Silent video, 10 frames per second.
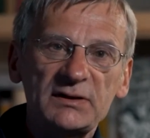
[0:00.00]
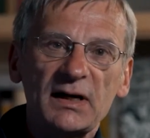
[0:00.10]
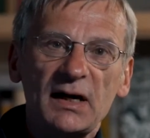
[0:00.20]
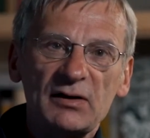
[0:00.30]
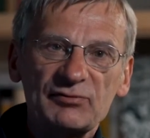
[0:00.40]

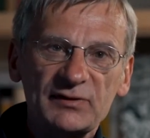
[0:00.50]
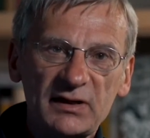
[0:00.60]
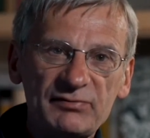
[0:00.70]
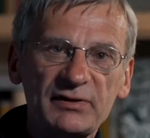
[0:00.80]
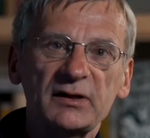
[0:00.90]
die
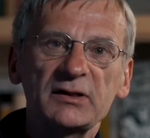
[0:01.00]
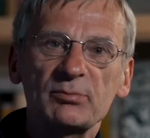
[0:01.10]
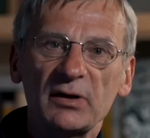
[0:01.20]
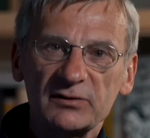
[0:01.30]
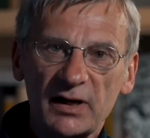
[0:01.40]
AfD wäre der
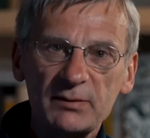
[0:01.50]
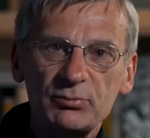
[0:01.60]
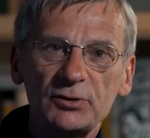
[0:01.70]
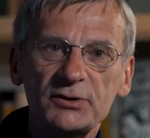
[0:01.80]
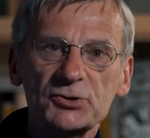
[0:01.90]

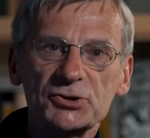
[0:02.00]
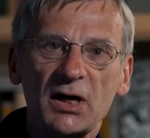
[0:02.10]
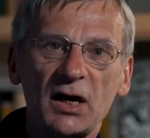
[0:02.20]
parteipolitische